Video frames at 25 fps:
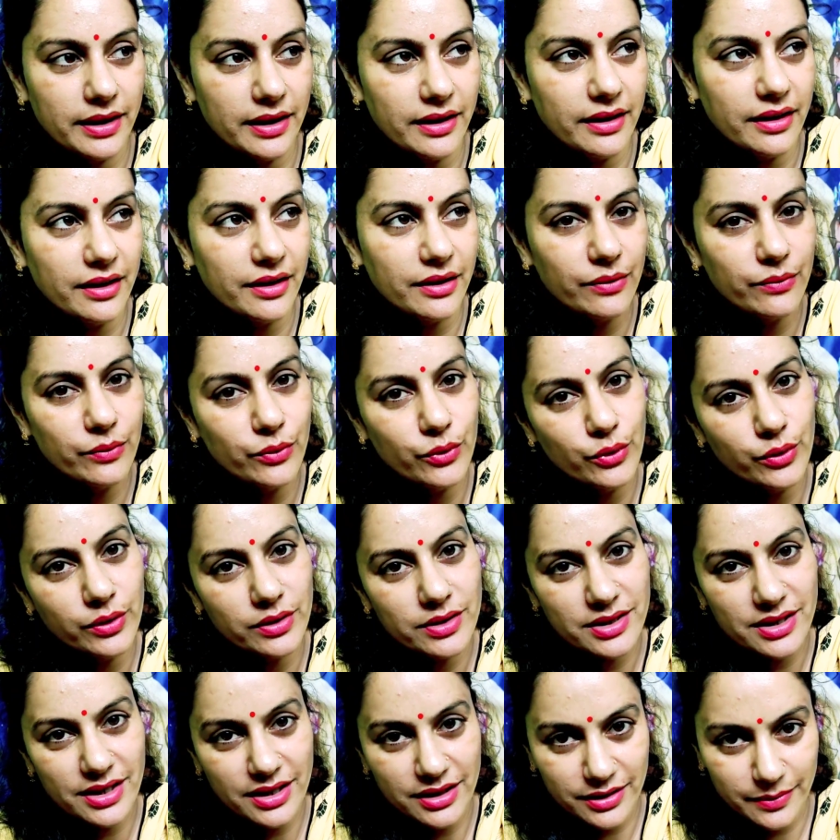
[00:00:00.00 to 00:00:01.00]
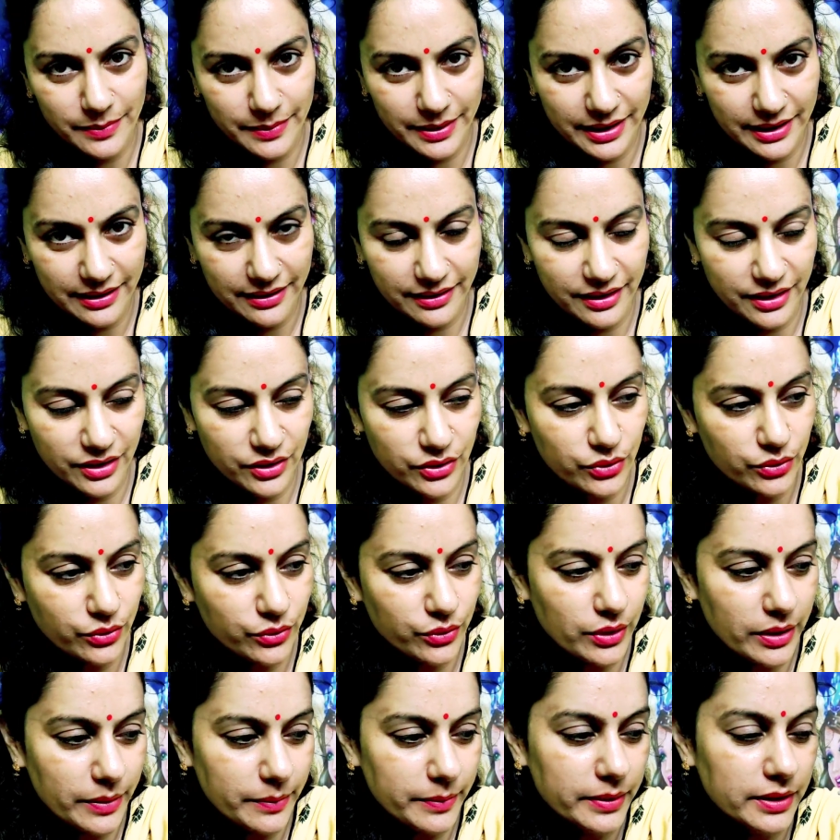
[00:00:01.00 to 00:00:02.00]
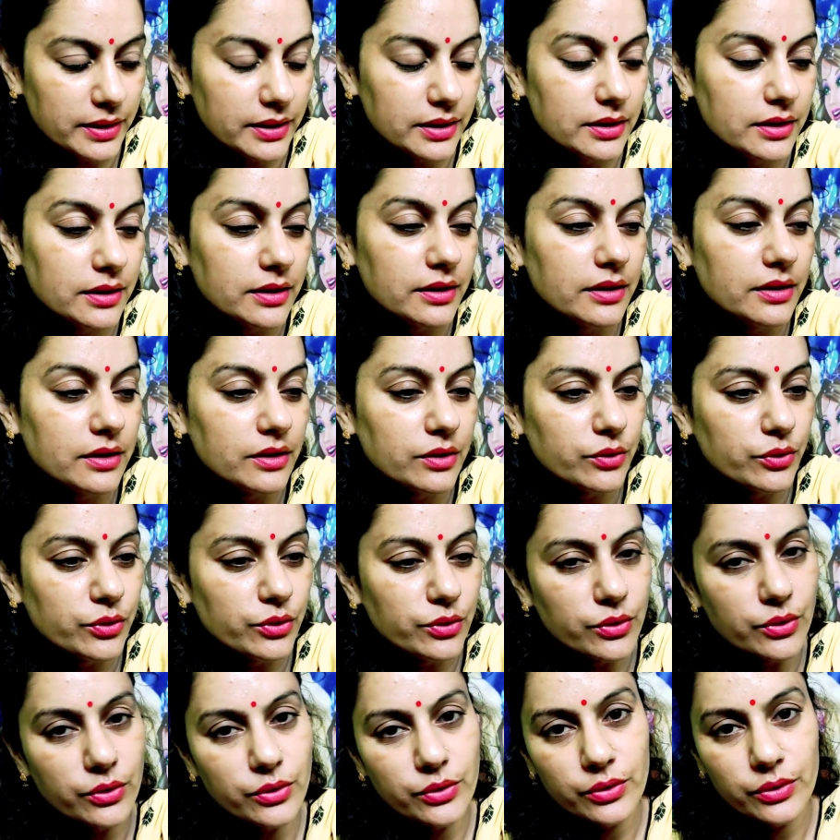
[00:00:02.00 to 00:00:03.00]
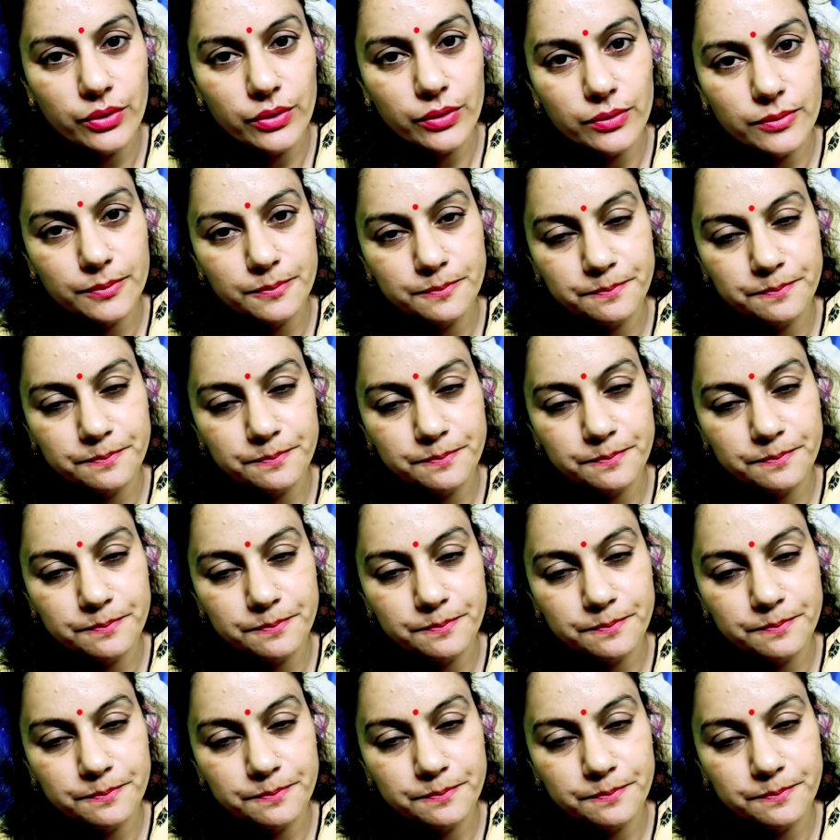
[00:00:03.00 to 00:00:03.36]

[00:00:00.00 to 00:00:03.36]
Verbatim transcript: में नहीं है वो साथ में रहते हैं तो अब उनको